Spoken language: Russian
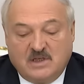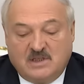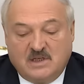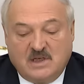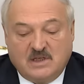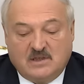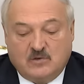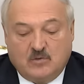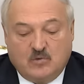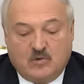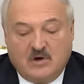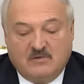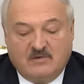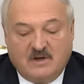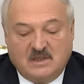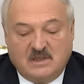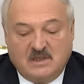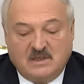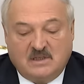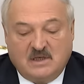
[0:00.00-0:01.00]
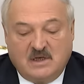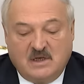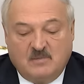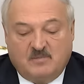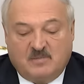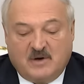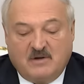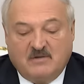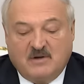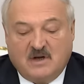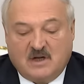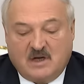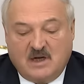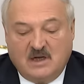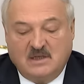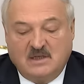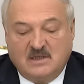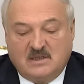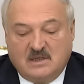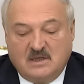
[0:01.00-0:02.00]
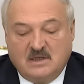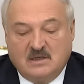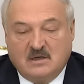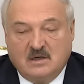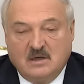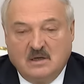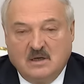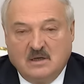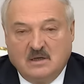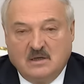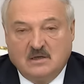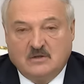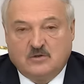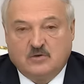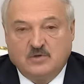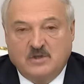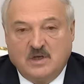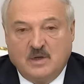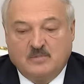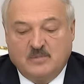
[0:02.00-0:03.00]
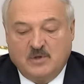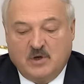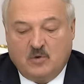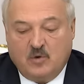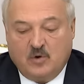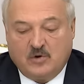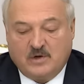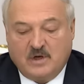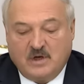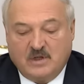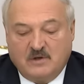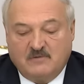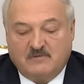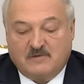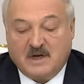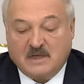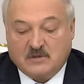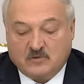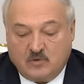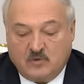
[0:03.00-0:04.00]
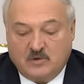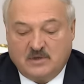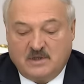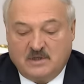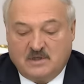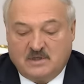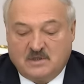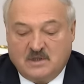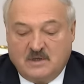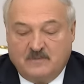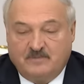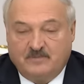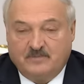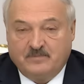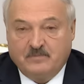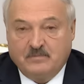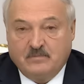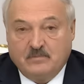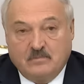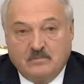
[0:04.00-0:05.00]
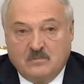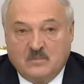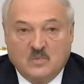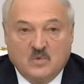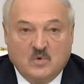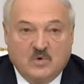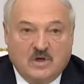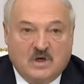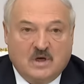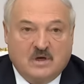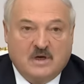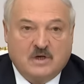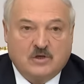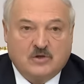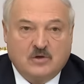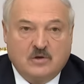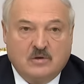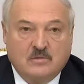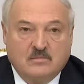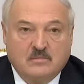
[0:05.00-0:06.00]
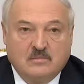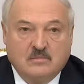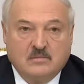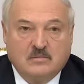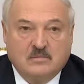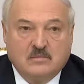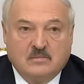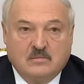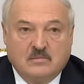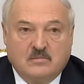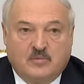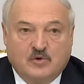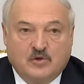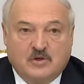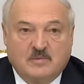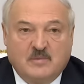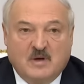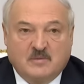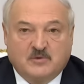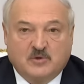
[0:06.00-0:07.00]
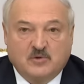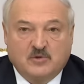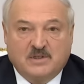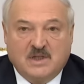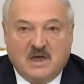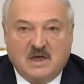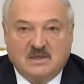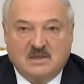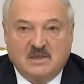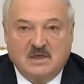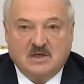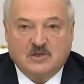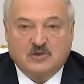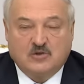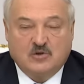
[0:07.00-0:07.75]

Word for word: здесь руководителей правоохранительных и судебных органов расходятся. Ну и хорошо, будем обсуждать, есть